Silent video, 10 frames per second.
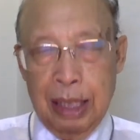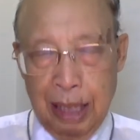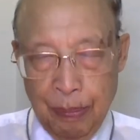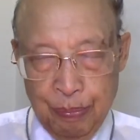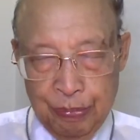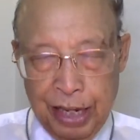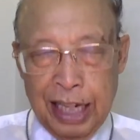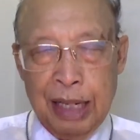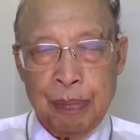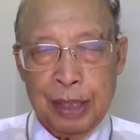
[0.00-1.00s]
กับใจ
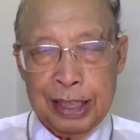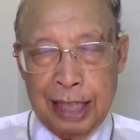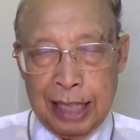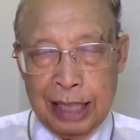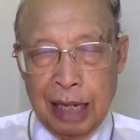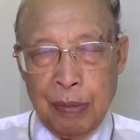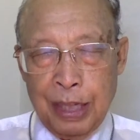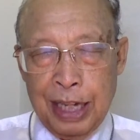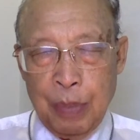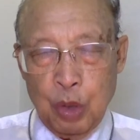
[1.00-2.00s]
เปิดตาใจภายใน
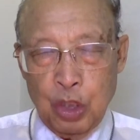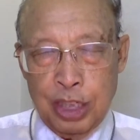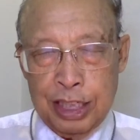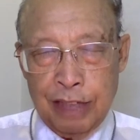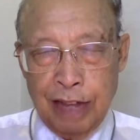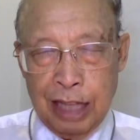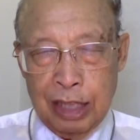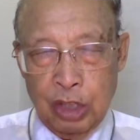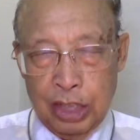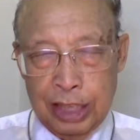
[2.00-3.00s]
พวกขน้อยสว่างขึ้น
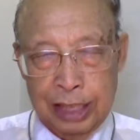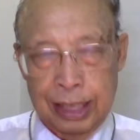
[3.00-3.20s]
โดยเถิด